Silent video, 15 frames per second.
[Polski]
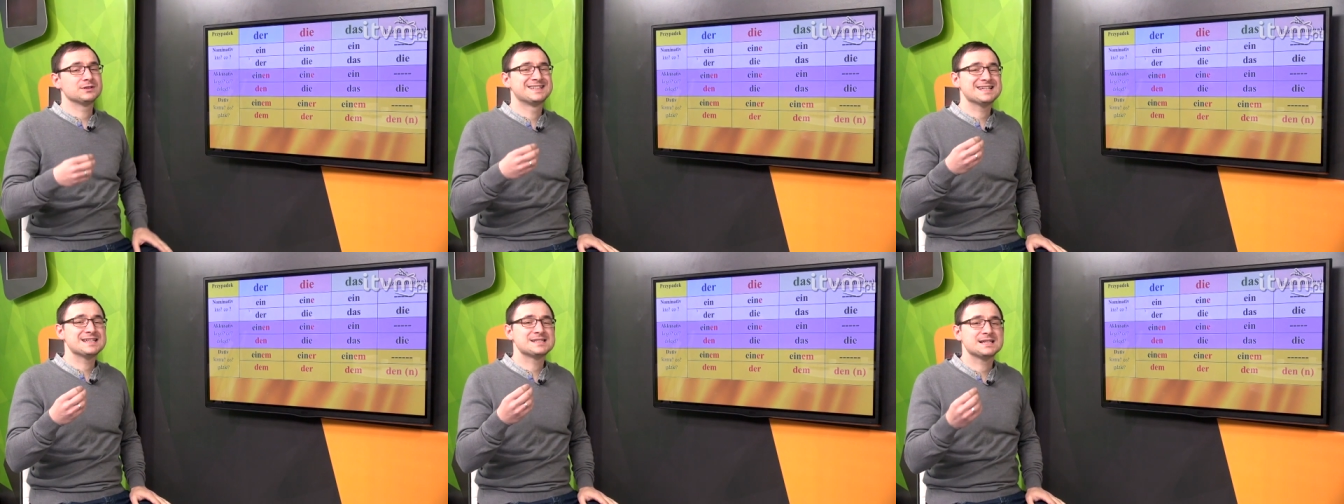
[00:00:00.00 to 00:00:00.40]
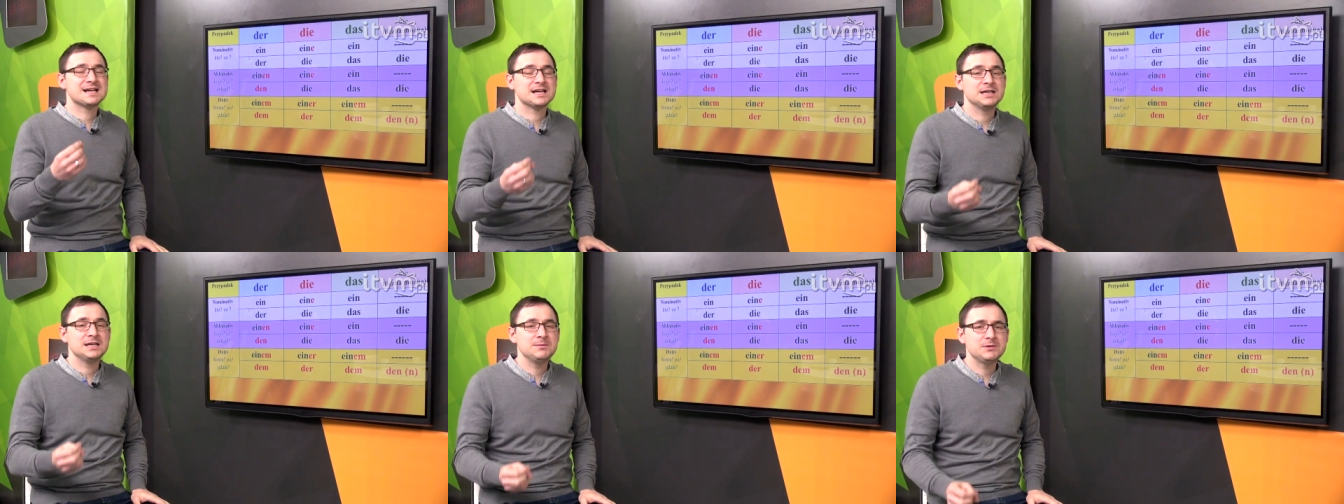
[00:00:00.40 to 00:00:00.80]
te
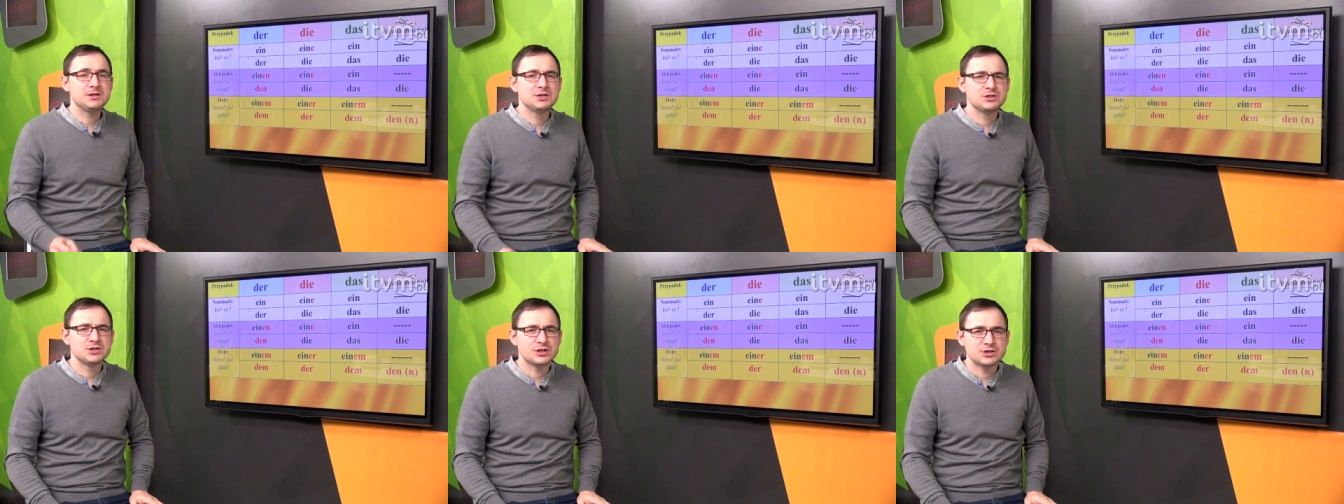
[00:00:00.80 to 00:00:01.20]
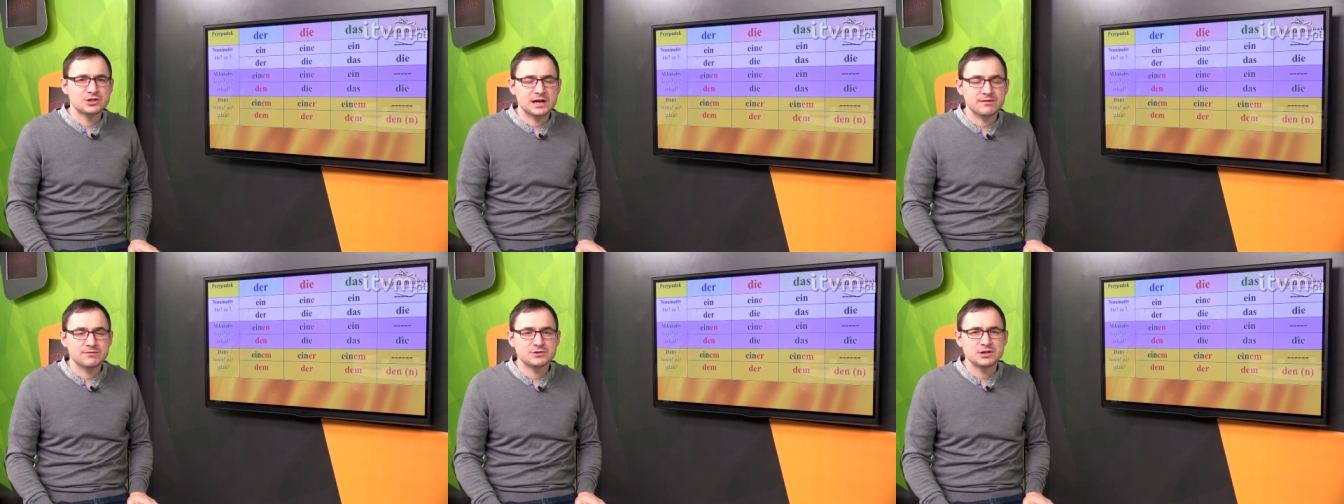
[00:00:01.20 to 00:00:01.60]
zaimki
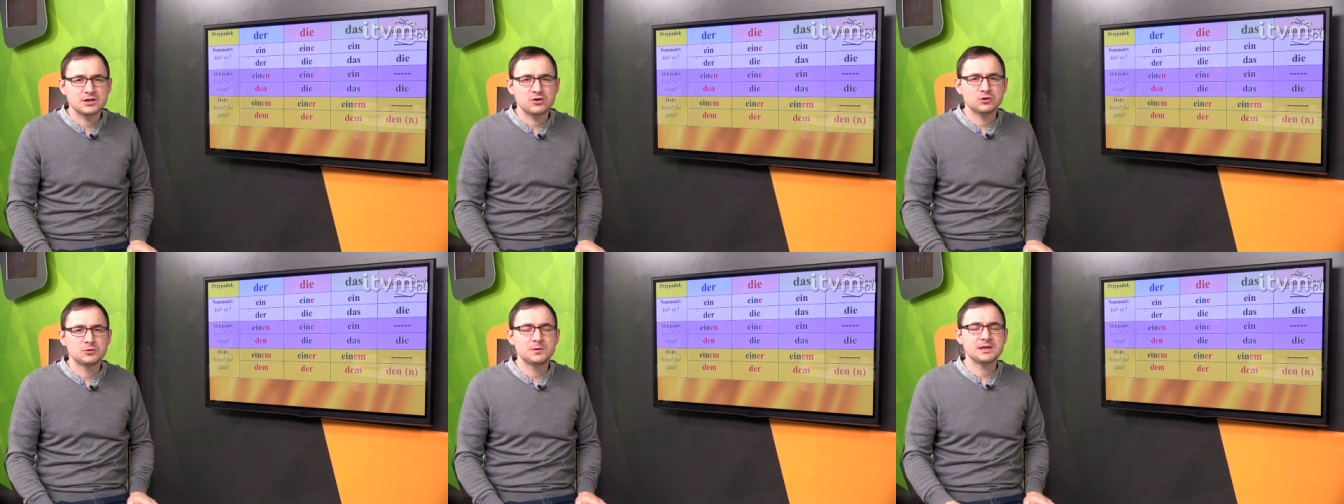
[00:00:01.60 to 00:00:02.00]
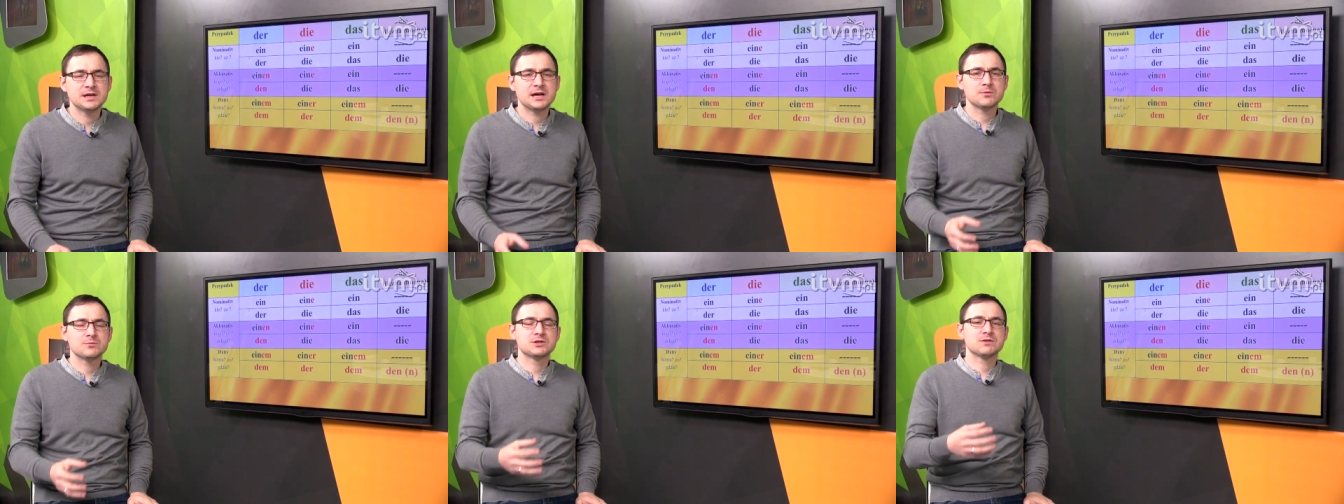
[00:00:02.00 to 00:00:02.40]
dzierżawcze
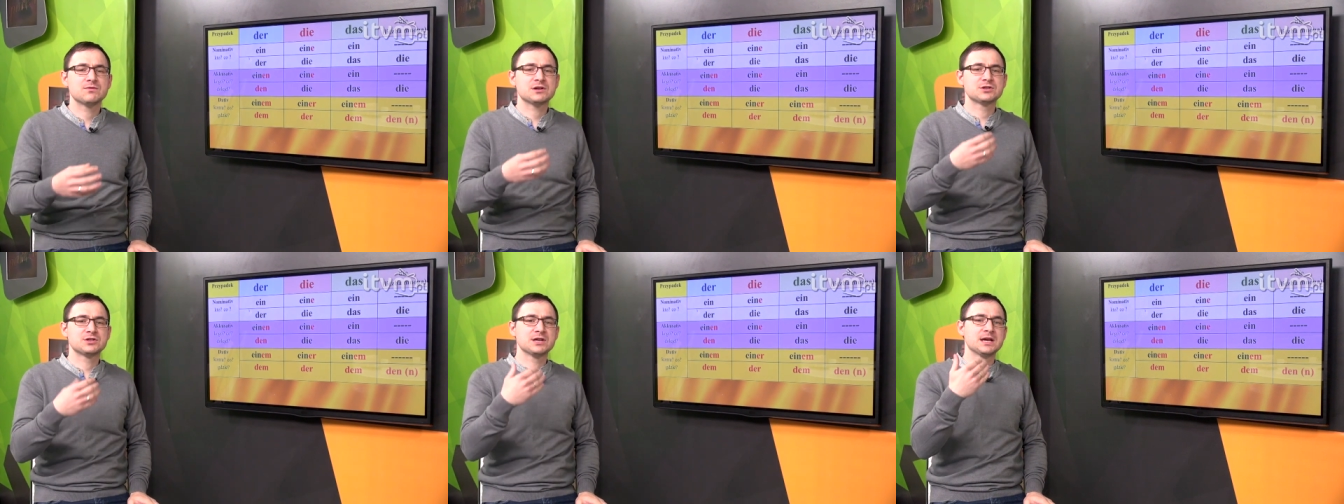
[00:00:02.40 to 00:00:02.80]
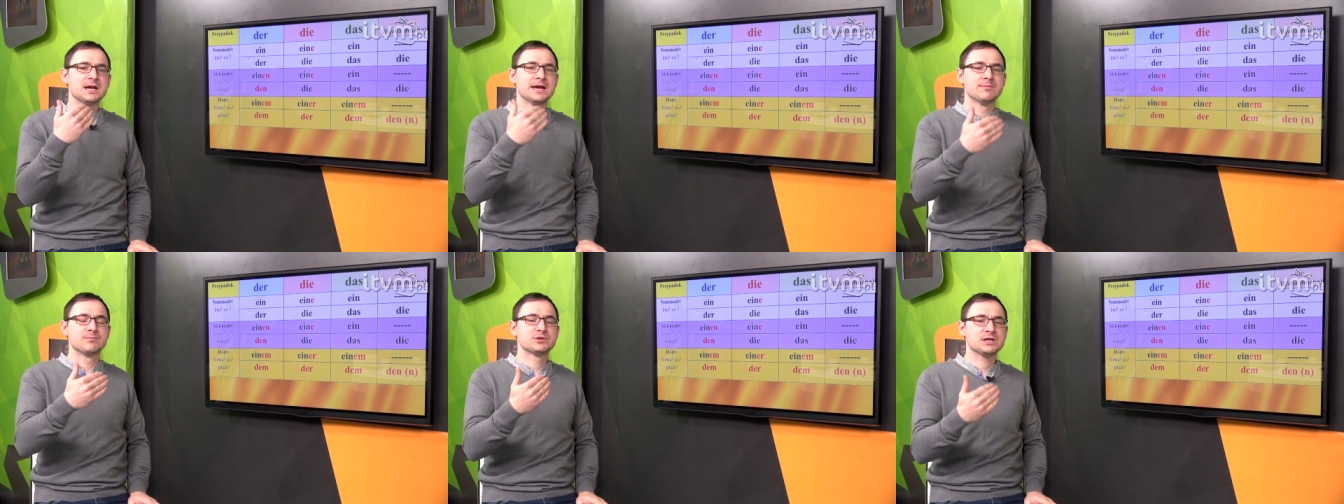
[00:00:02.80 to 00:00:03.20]
odmieniają się właśnie
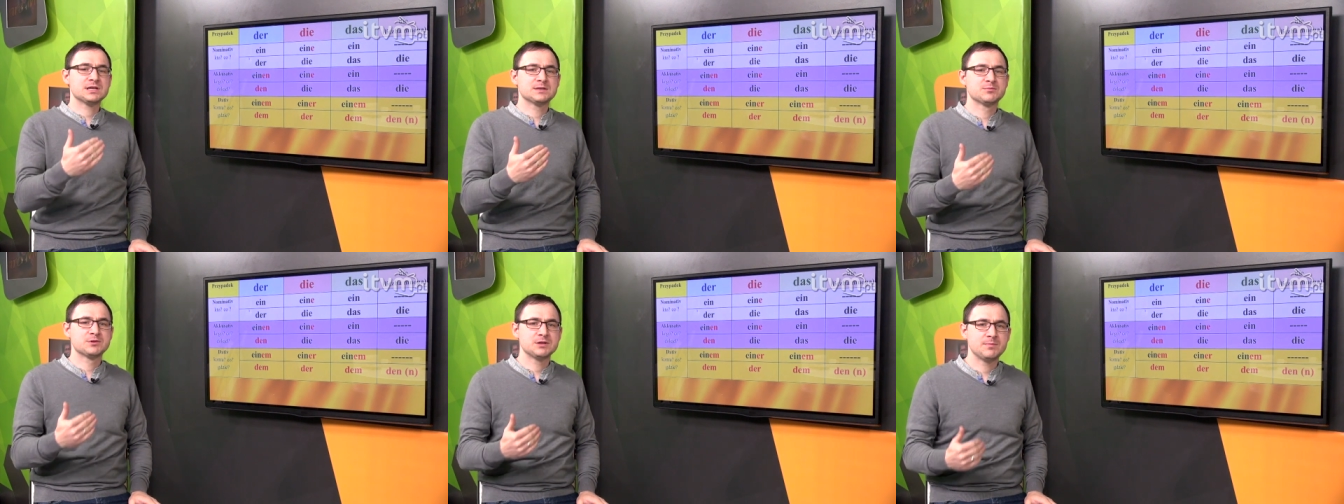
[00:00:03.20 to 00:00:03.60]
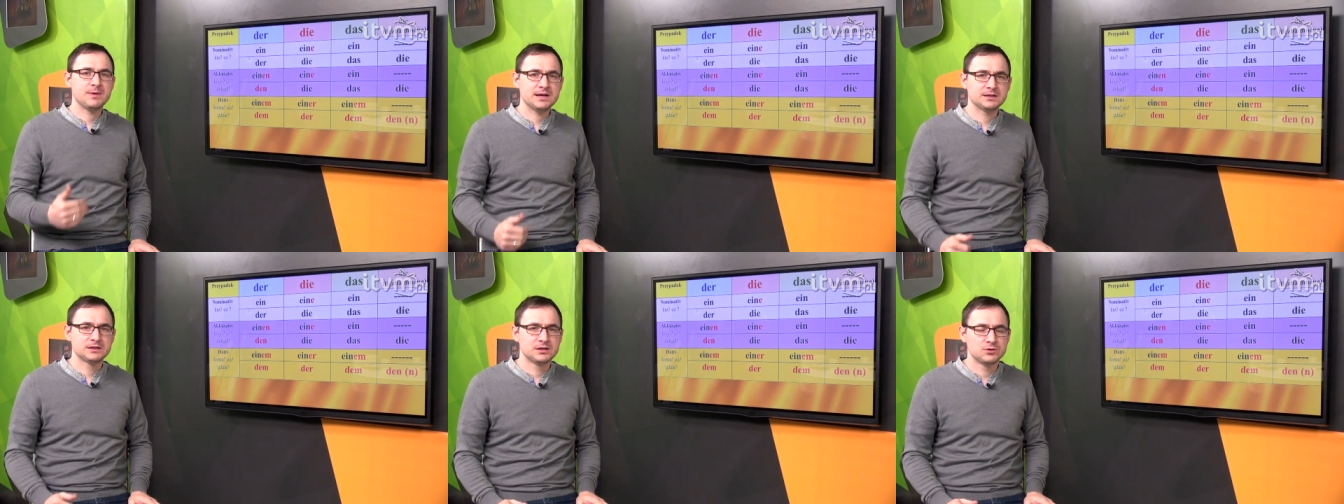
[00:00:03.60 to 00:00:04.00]
przez
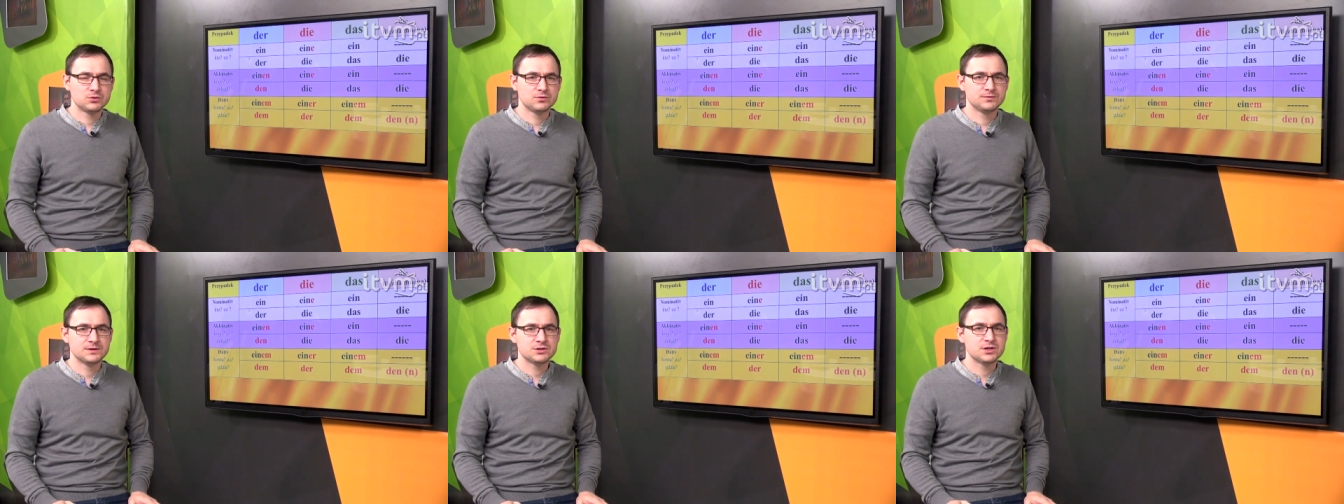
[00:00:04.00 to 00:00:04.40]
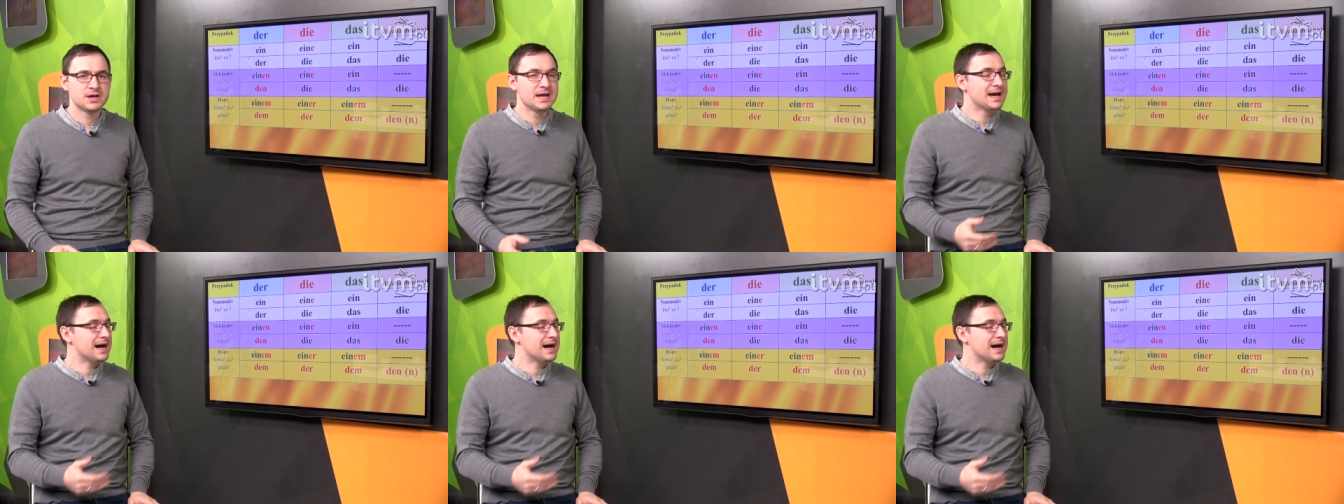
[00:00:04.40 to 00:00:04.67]
przypadki również,